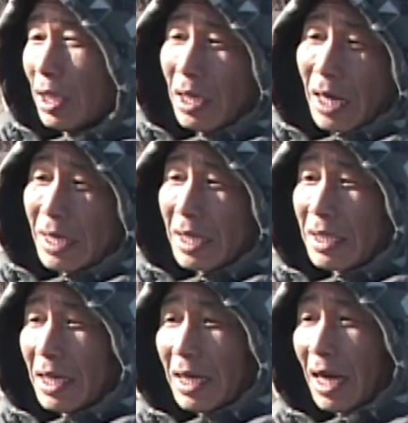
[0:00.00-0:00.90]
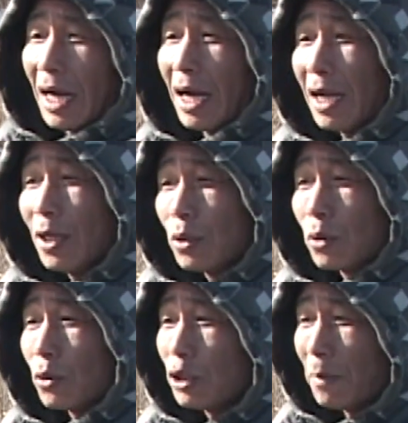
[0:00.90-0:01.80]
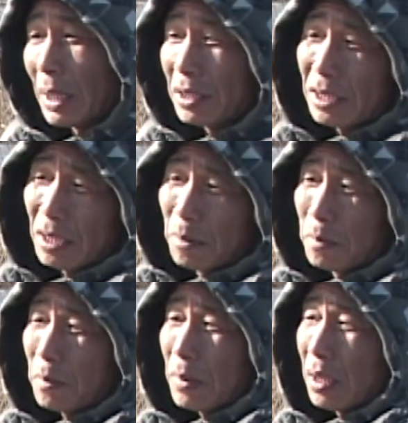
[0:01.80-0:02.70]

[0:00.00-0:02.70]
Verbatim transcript: 이 가장자리에 또 좋지만 지금